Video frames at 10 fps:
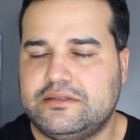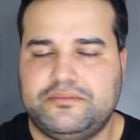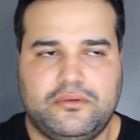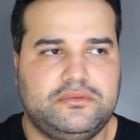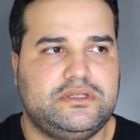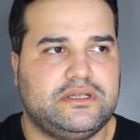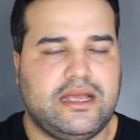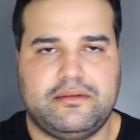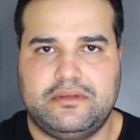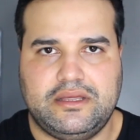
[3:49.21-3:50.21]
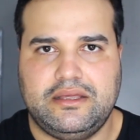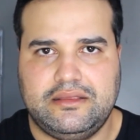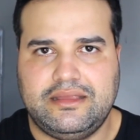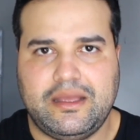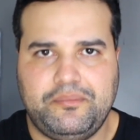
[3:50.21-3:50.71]
fontes que
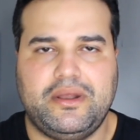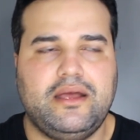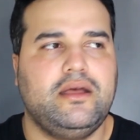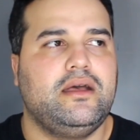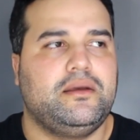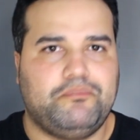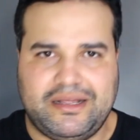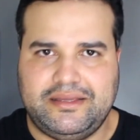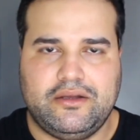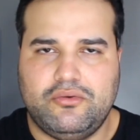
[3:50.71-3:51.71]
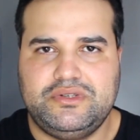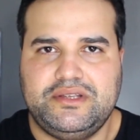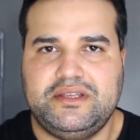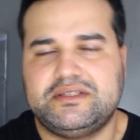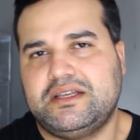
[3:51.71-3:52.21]
dê pra bater com
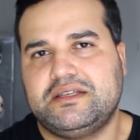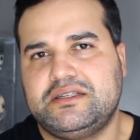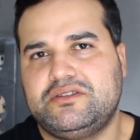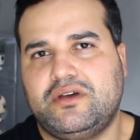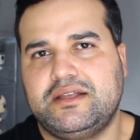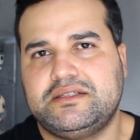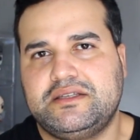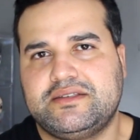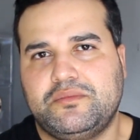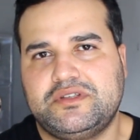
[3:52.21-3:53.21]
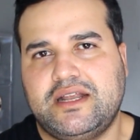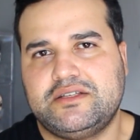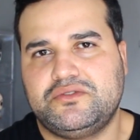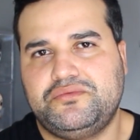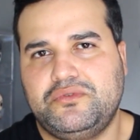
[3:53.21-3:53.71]
certeza que as histórias que são mostradas
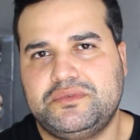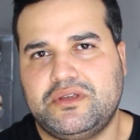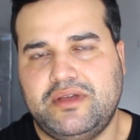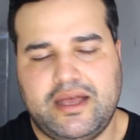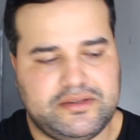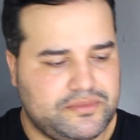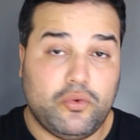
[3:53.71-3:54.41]
no filme são reais.